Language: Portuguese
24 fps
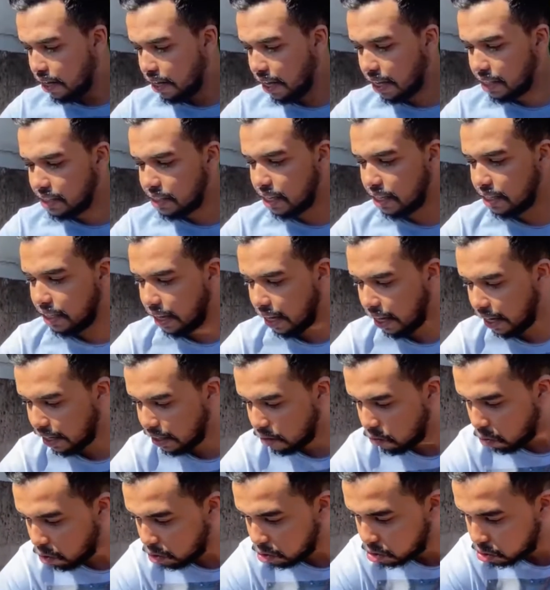e essa tela
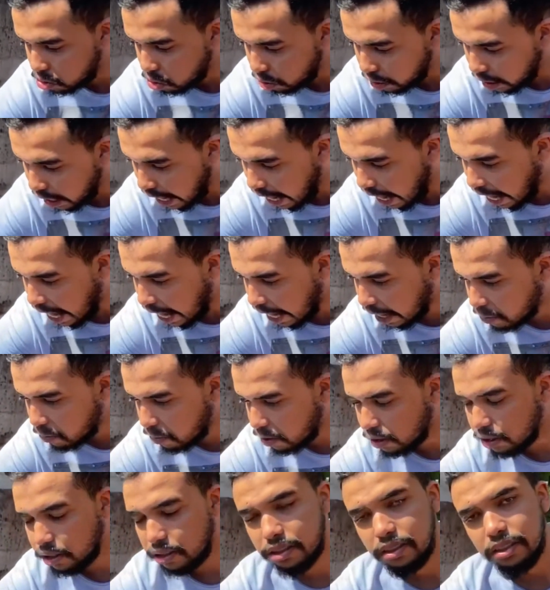encostou na
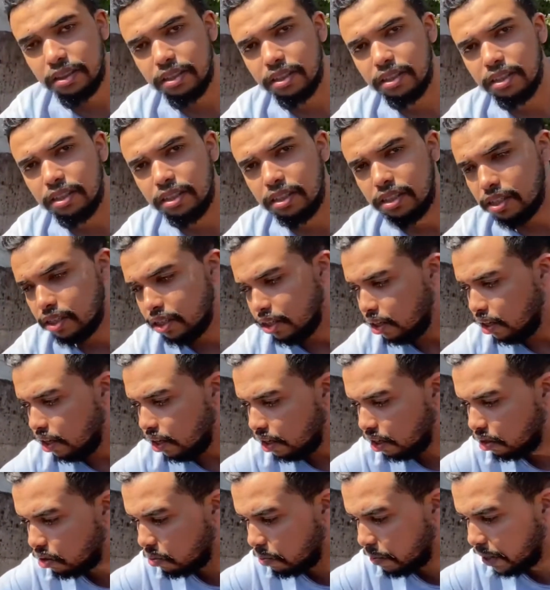água
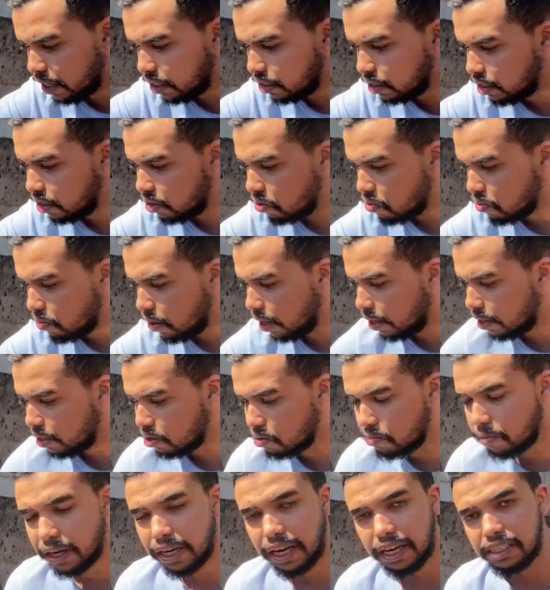e, come, e, uma,
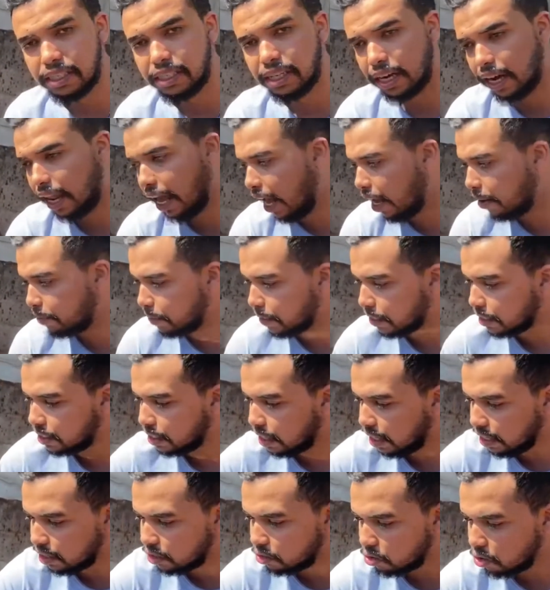e uma das tilápias
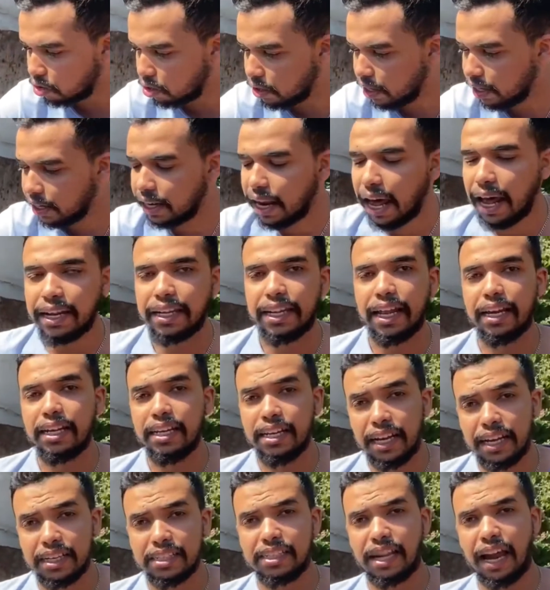entrou dentro da tela e
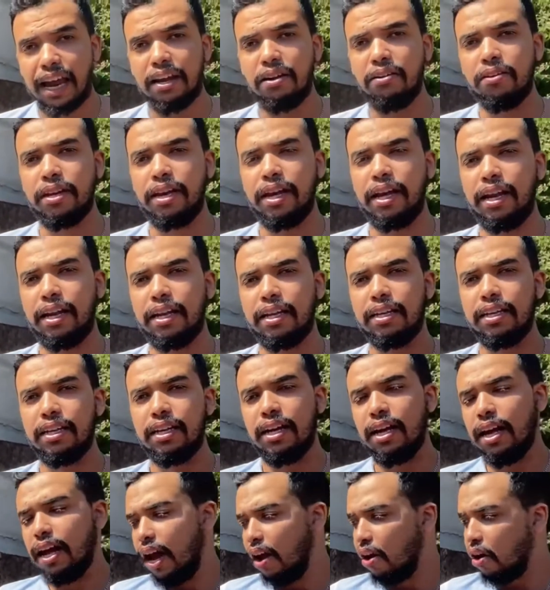engastaiou nela.
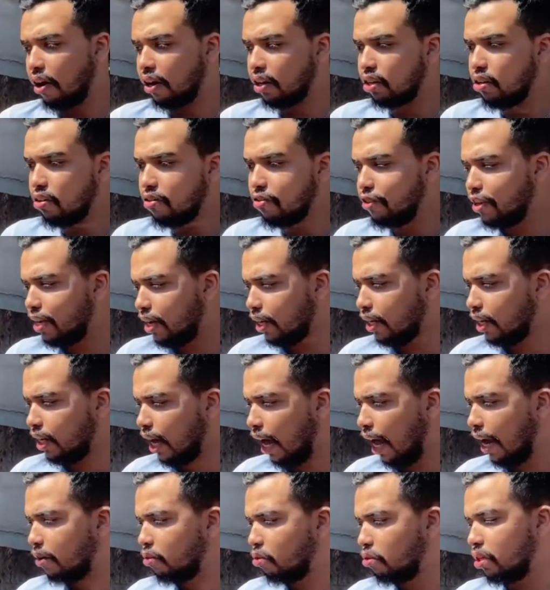Na hora que eu vim
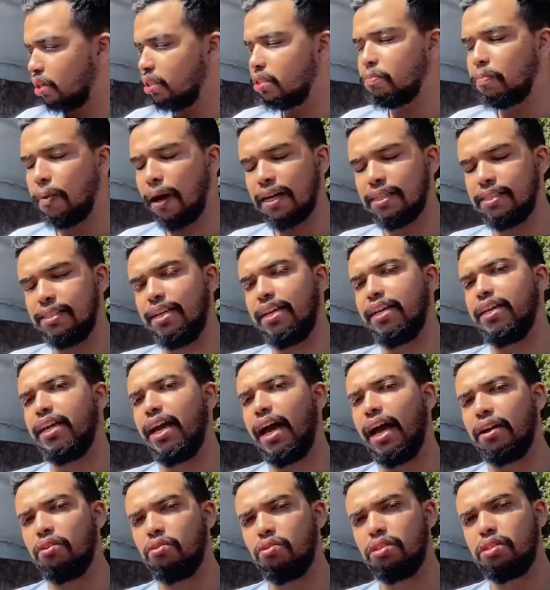aqui à noite, passei
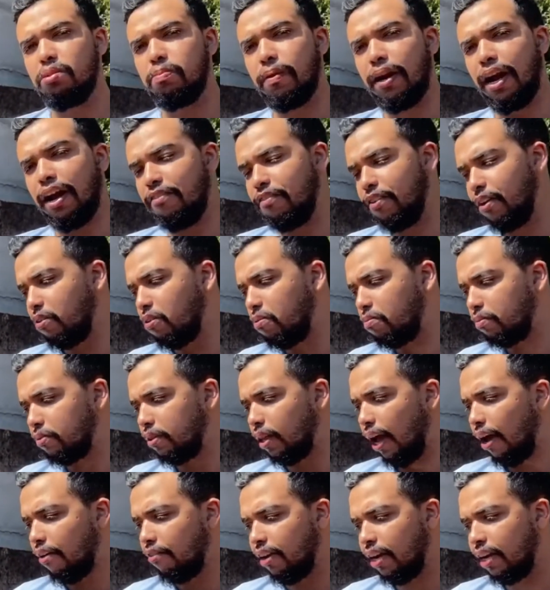aqui à noite para ver como
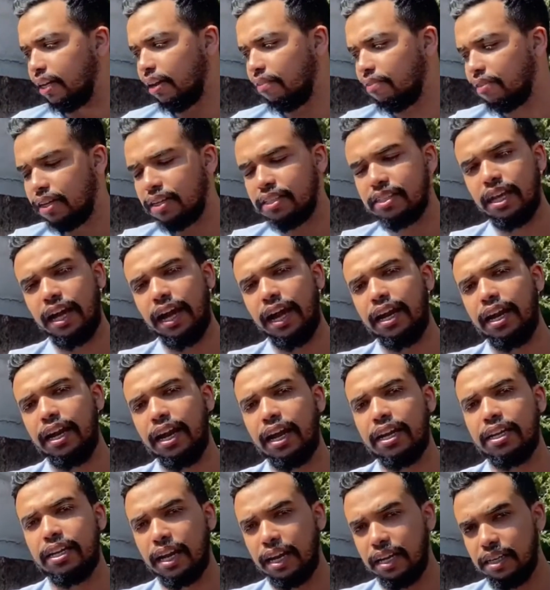tava, ela tava engastaiada
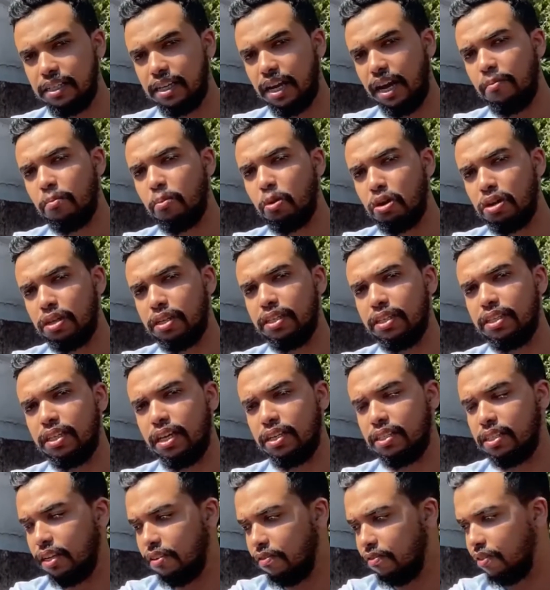na tela e já morta,
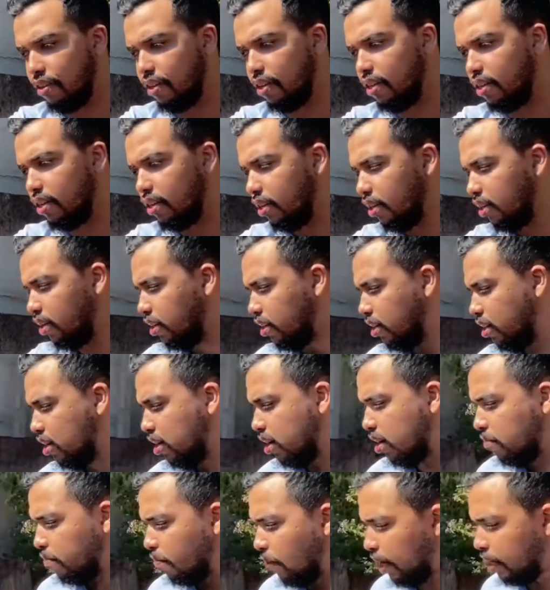já sem vida.
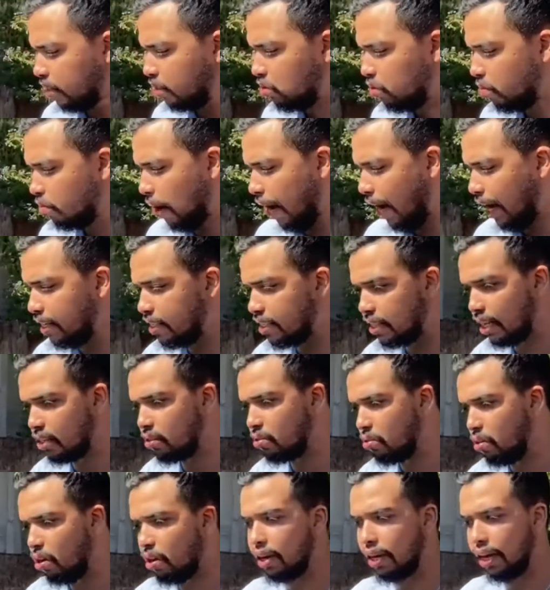Mas no mais tá
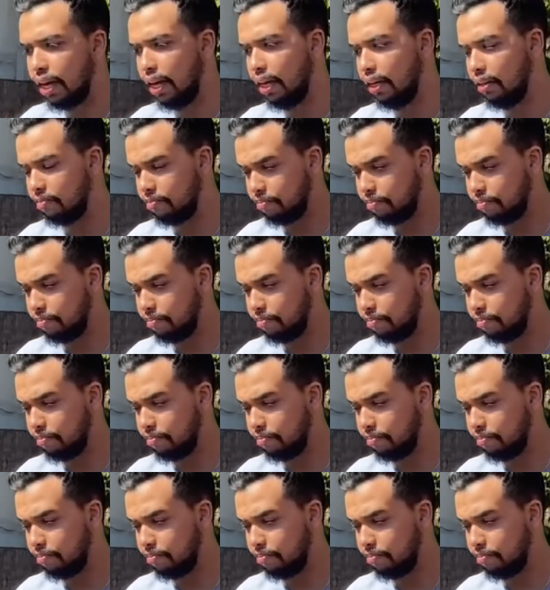tudo ok.